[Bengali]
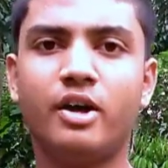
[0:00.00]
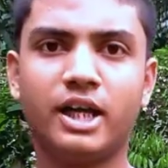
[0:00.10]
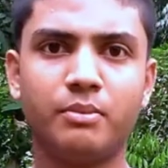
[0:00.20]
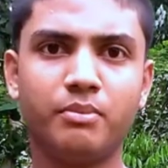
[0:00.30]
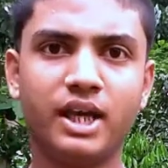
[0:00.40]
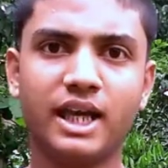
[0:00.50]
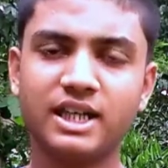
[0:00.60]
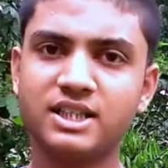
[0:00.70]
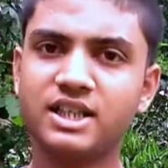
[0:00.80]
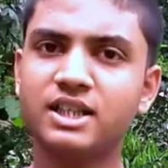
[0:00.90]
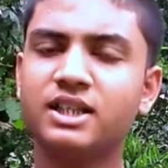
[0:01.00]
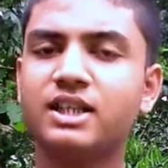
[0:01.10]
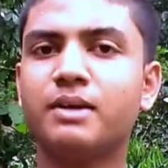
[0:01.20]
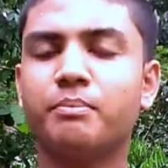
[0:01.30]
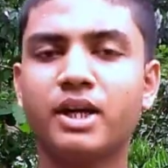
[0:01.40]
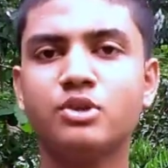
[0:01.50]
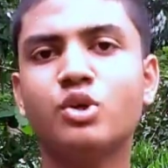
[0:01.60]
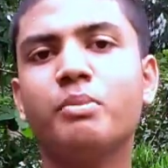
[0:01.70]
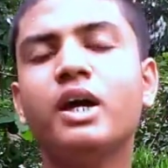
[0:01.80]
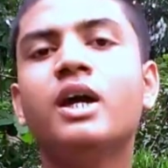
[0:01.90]
রিয়ালমি এক্স থ্রিতে তার প্রাইস
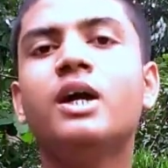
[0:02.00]
হবে